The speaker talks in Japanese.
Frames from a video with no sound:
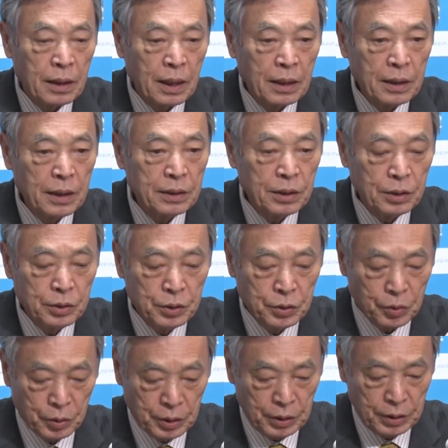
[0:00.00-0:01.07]
考えている以
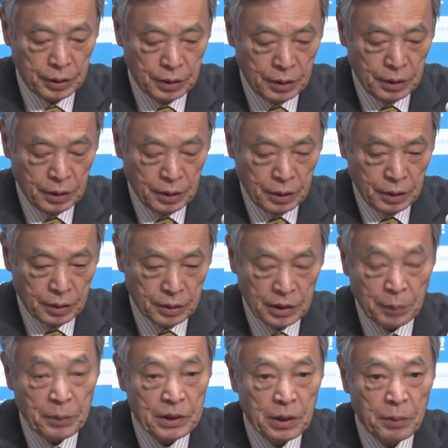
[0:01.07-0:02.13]
上に
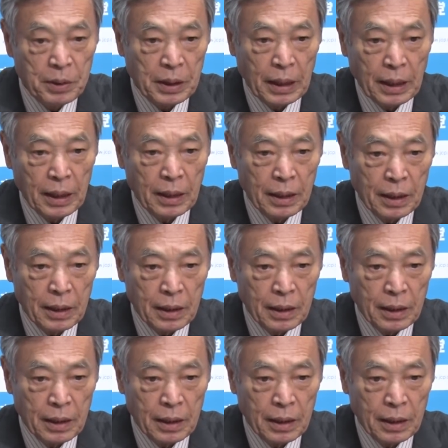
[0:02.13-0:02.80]
さまざまな